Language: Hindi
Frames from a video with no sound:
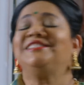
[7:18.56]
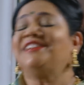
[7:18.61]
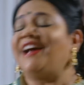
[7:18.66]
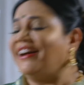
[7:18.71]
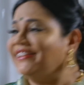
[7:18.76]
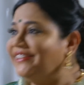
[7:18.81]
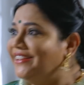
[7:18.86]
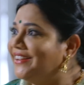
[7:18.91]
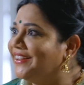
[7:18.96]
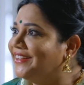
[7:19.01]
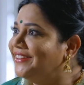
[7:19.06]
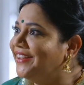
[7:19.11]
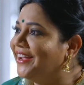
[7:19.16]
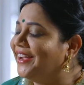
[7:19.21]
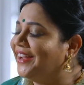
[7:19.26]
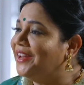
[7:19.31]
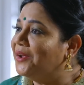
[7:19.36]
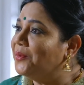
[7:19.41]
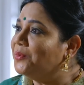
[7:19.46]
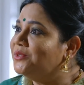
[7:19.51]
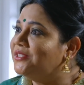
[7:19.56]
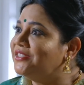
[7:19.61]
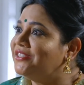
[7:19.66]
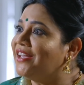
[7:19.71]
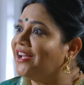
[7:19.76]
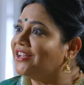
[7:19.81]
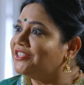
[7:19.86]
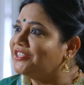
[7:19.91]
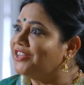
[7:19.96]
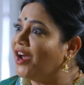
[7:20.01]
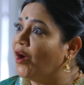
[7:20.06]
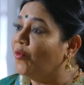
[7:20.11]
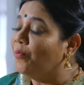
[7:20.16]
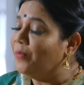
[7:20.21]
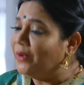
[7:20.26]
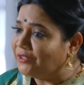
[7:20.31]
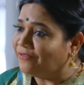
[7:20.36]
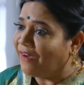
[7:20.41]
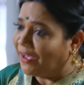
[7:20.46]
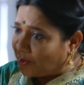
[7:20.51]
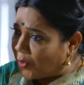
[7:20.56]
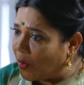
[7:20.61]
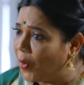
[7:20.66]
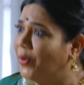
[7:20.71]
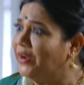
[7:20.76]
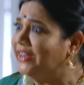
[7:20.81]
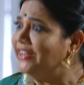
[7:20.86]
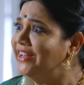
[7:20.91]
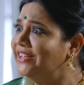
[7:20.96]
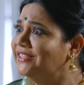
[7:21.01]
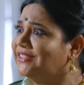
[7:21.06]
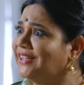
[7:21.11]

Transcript: शादी करने के लिए उनसे अच्छा उम्मीदवार हो ही नहीं